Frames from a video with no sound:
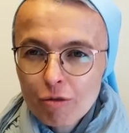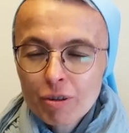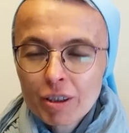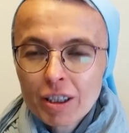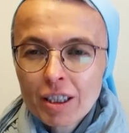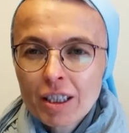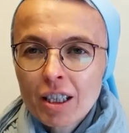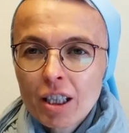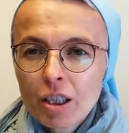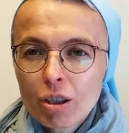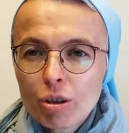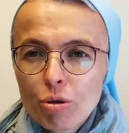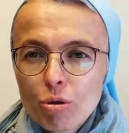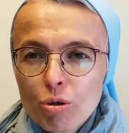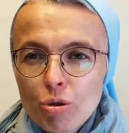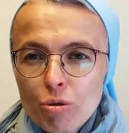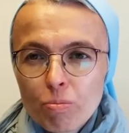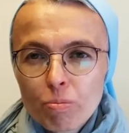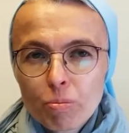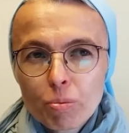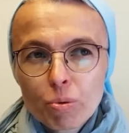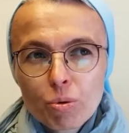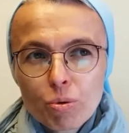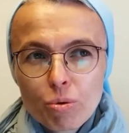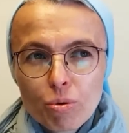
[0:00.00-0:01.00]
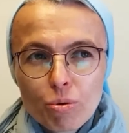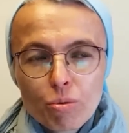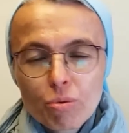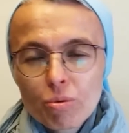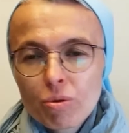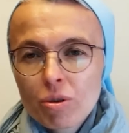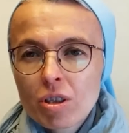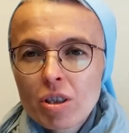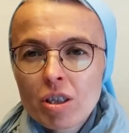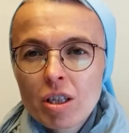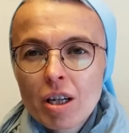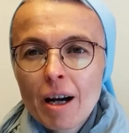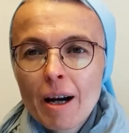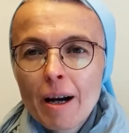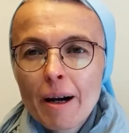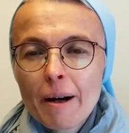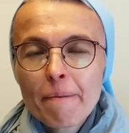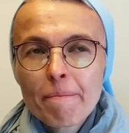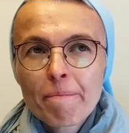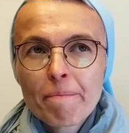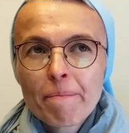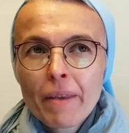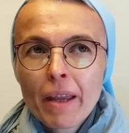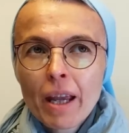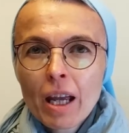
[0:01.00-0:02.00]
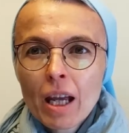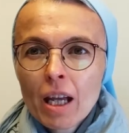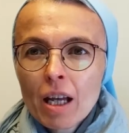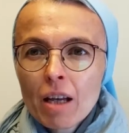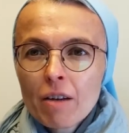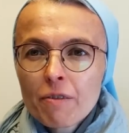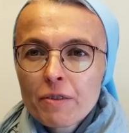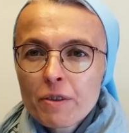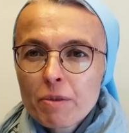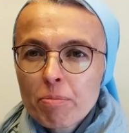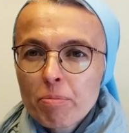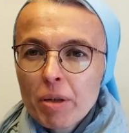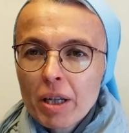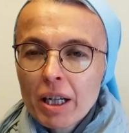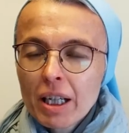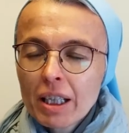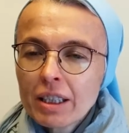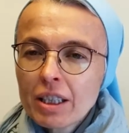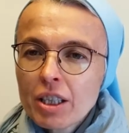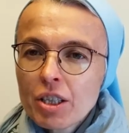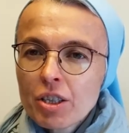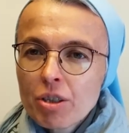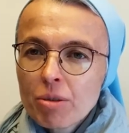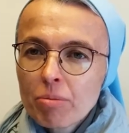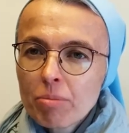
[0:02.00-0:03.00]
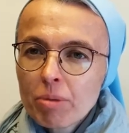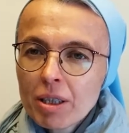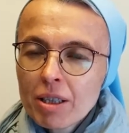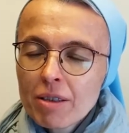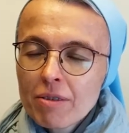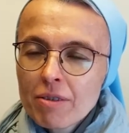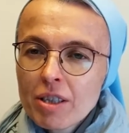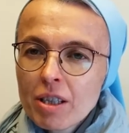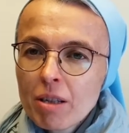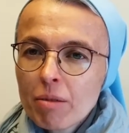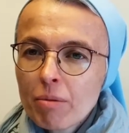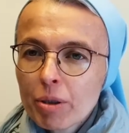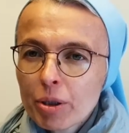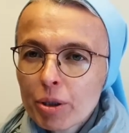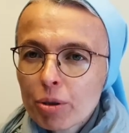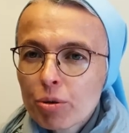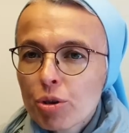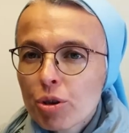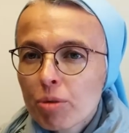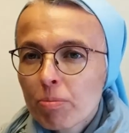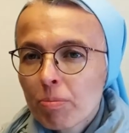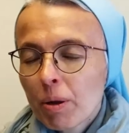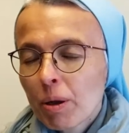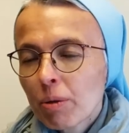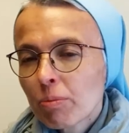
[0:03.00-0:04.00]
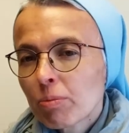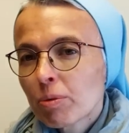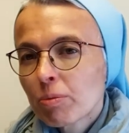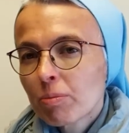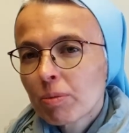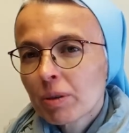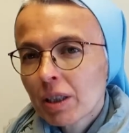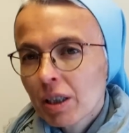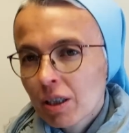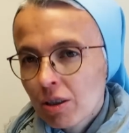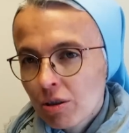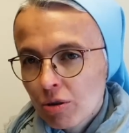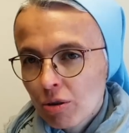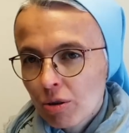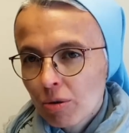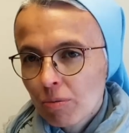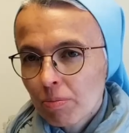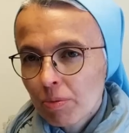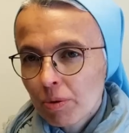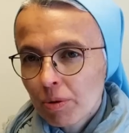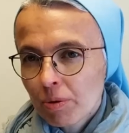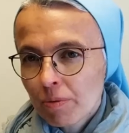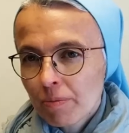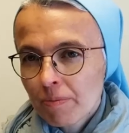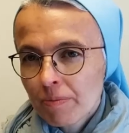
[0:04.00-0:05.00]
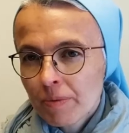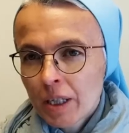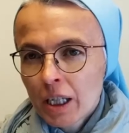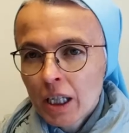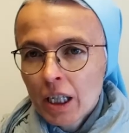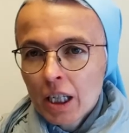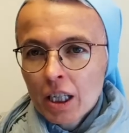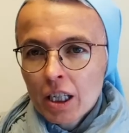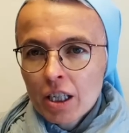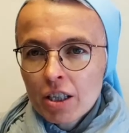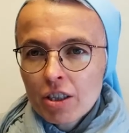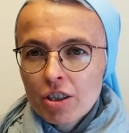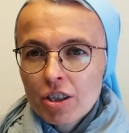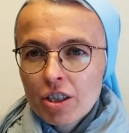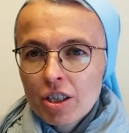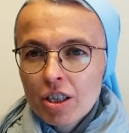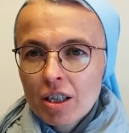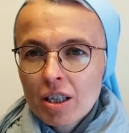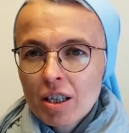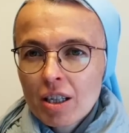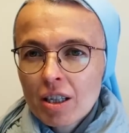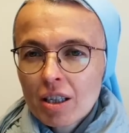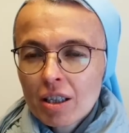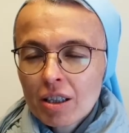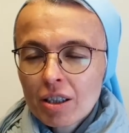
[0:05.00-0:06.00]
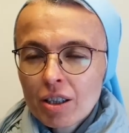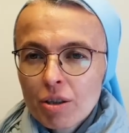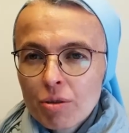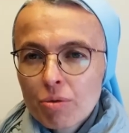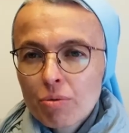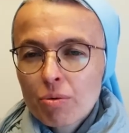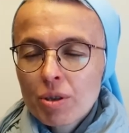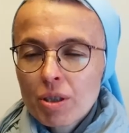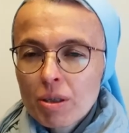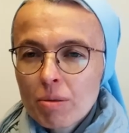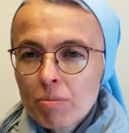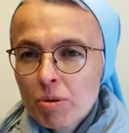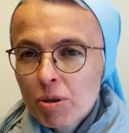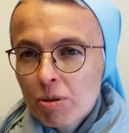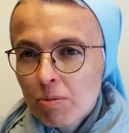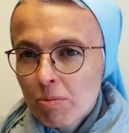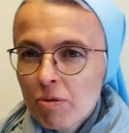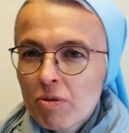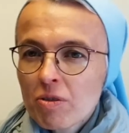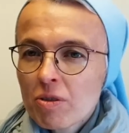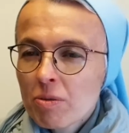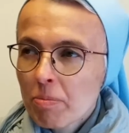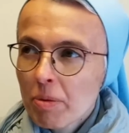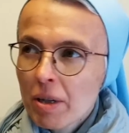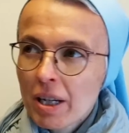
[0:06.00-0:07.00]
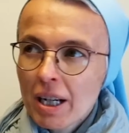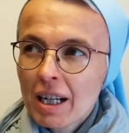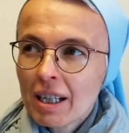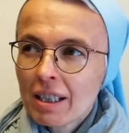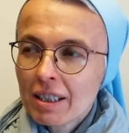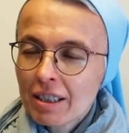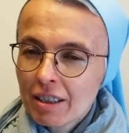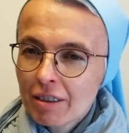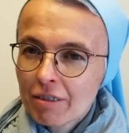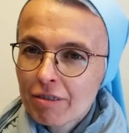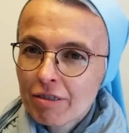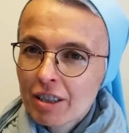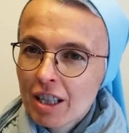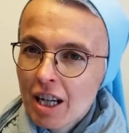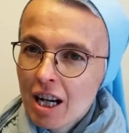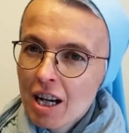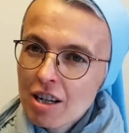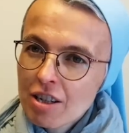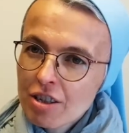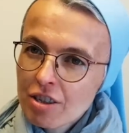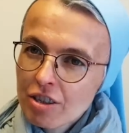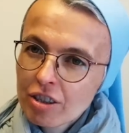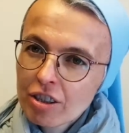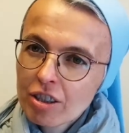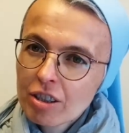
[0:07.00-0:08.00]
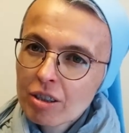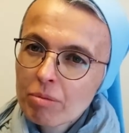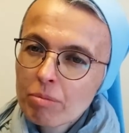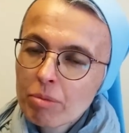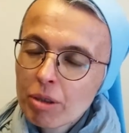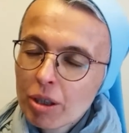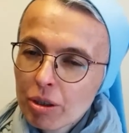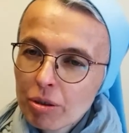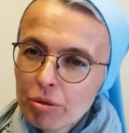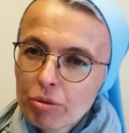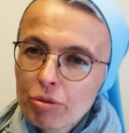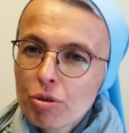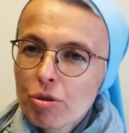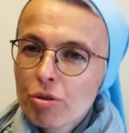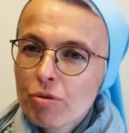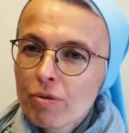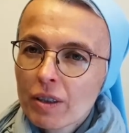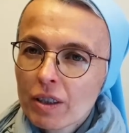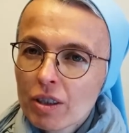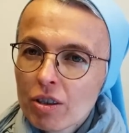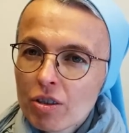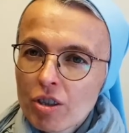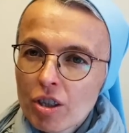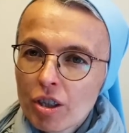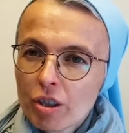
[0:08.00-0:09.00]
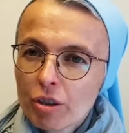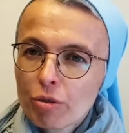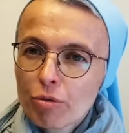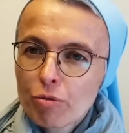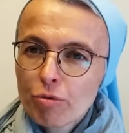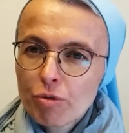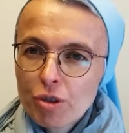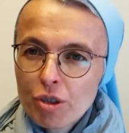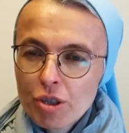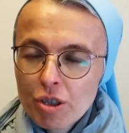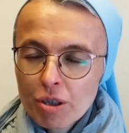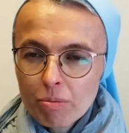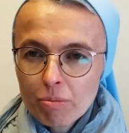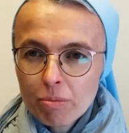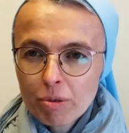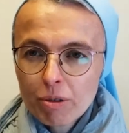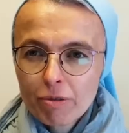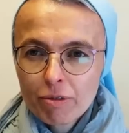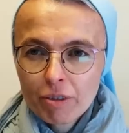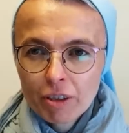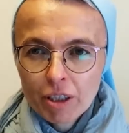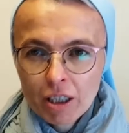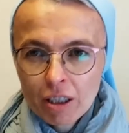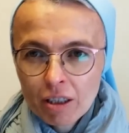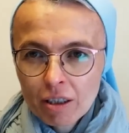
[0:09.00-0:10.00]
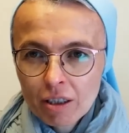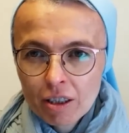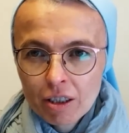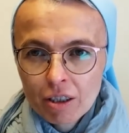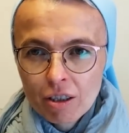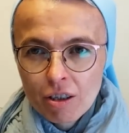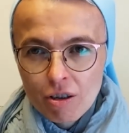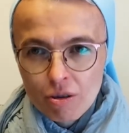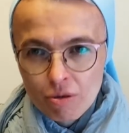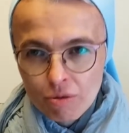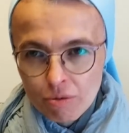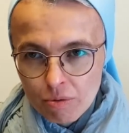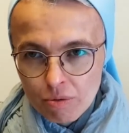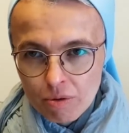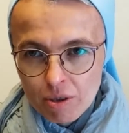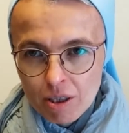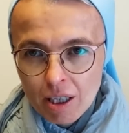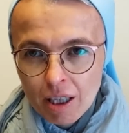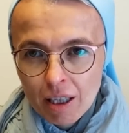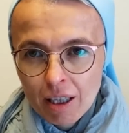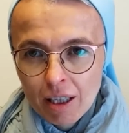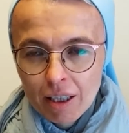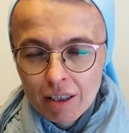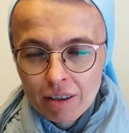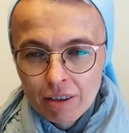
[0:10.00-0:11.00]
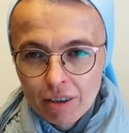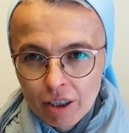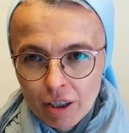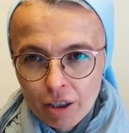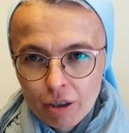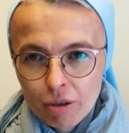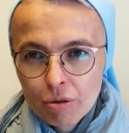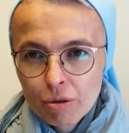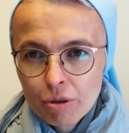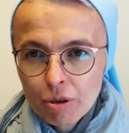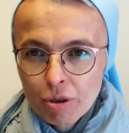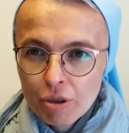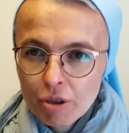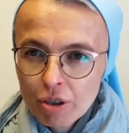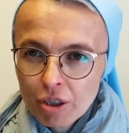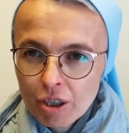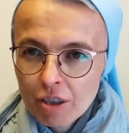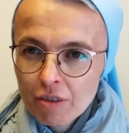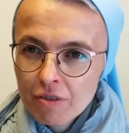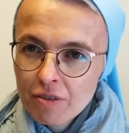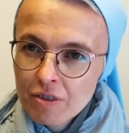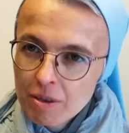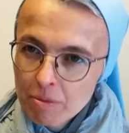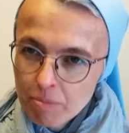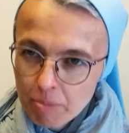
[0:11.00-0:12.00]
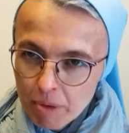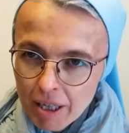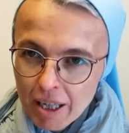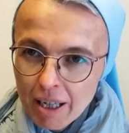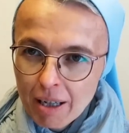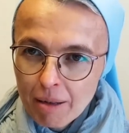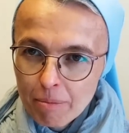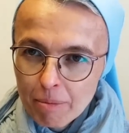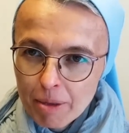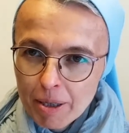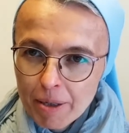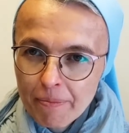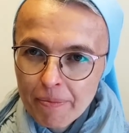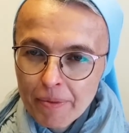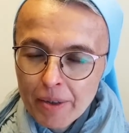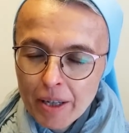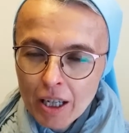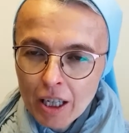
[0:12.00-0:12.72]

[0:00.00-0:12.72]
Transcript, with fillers: Wynika to z poczucia wspierania siebie nawzajem, dlatego że Pan Bóg by tak zrobił że Jezusa byśmy wspierali w każdym Jego doświadczeniu. Widzimy w innych Jezusa, dlatego Go ich wspieramy.